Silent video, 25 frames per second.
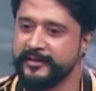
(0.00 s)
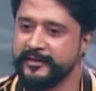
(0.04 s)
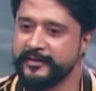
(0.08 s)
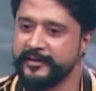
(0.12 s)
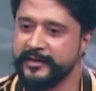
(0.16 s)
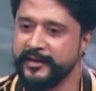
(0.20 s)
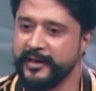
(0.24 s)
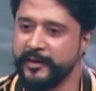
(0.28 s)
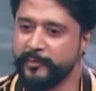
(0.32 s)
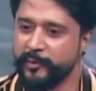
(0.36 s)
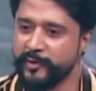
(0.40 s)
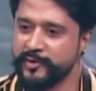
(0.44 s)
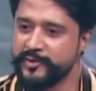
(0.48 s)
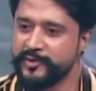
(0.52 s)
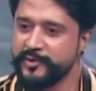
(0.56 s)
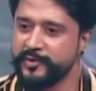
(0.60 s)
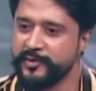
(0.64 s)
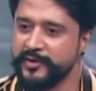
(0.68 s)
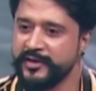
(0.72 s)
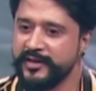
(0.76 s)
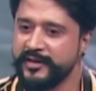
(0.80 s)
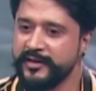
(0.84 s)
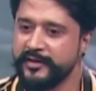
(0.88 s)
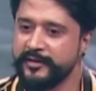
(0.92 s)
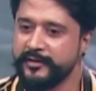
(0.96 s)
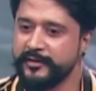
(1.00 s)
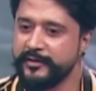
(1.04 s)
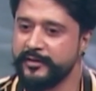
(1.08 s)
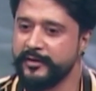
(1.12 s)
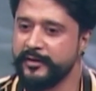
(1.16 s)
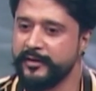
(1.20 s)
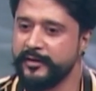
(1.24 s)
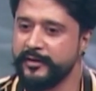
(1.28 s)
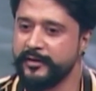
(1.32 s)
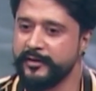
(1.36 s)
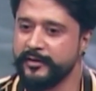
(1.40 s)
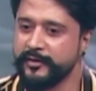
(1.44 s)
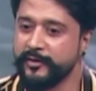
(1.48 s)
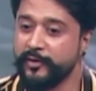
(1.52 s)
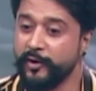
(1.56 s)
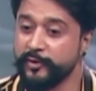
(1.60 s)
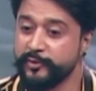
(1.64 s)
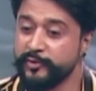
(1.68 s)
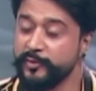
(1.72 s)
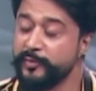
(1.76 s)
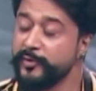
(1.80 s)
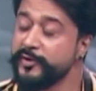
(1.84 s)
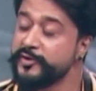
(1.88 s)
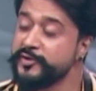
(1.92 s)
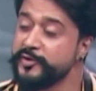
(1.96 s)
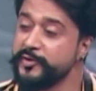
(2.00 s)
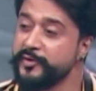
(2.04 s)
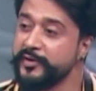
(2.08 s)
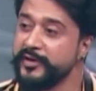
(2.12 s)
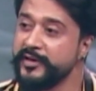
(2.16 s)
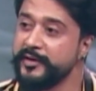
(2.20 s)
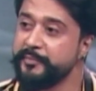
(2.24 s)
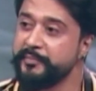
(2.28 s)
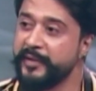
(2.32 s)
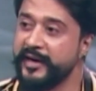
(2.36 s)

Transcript: এবছরে গত বছরে